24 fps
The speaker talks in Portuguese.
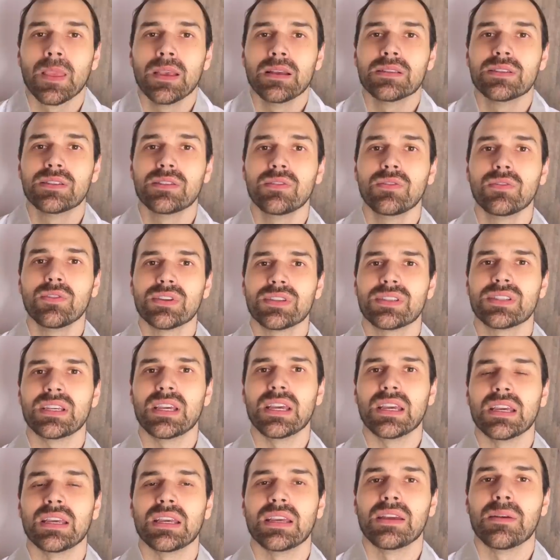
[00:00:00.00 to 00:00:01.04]
Se
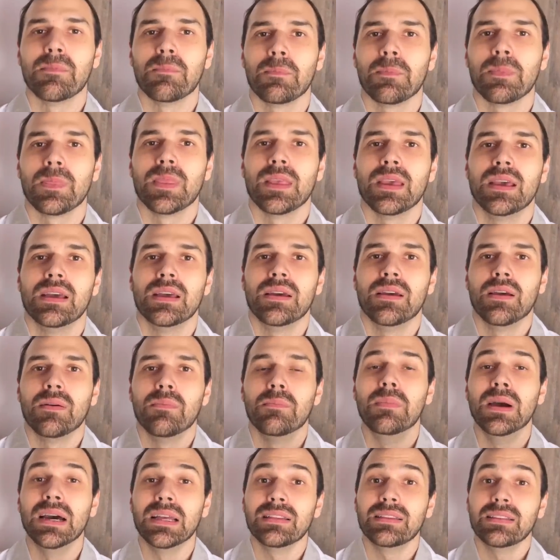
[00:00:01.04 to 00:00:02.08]
você
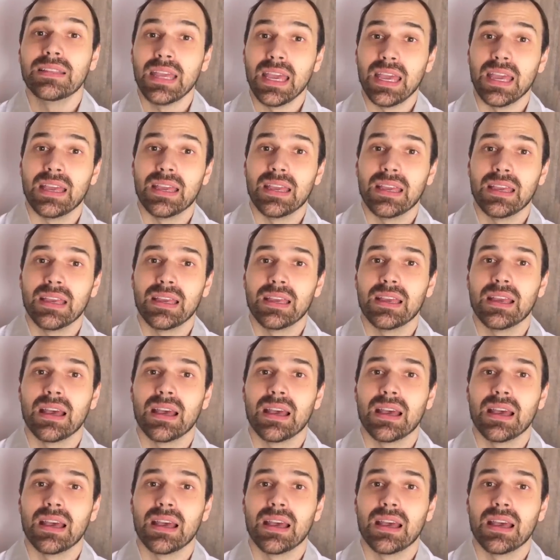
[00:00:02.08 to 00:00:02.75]
manter